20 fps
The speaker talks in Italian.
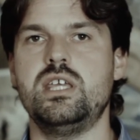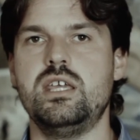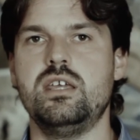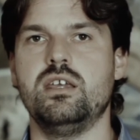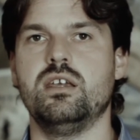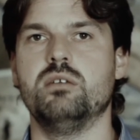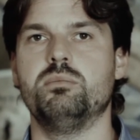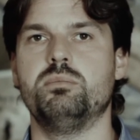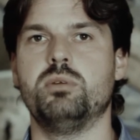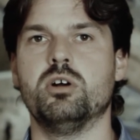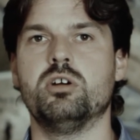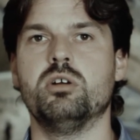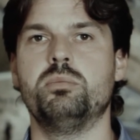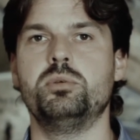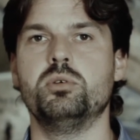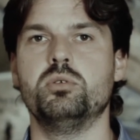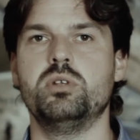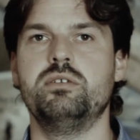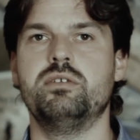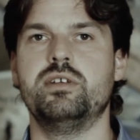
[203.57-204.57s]
in poco
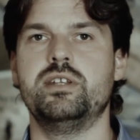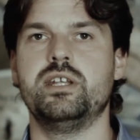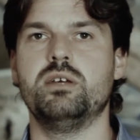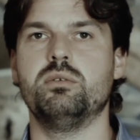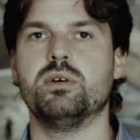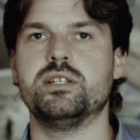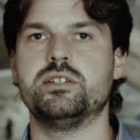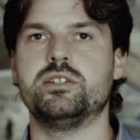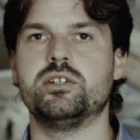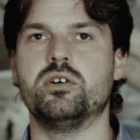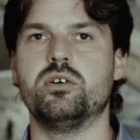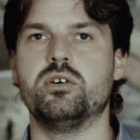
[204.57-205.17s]
più di 24